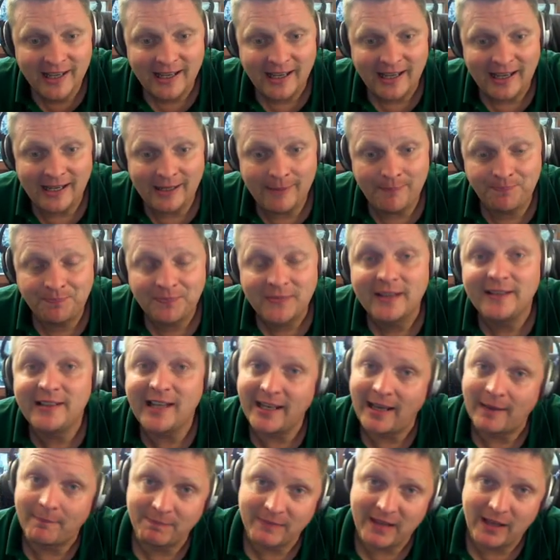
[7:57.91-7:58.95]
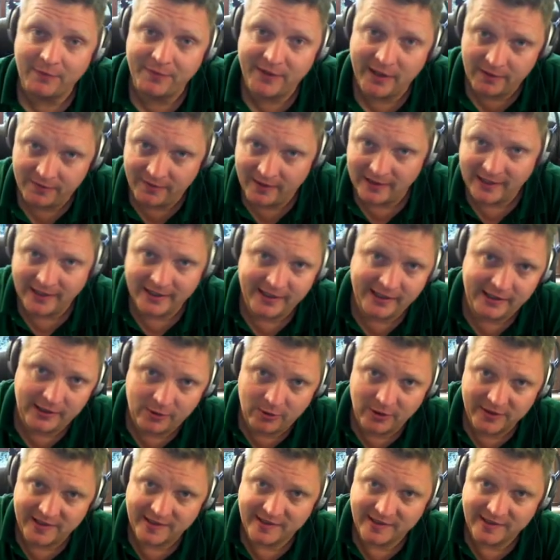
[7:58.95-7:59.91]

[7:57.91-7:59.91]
Ähm, naja, auf jeden Fall lange Rede, kurzer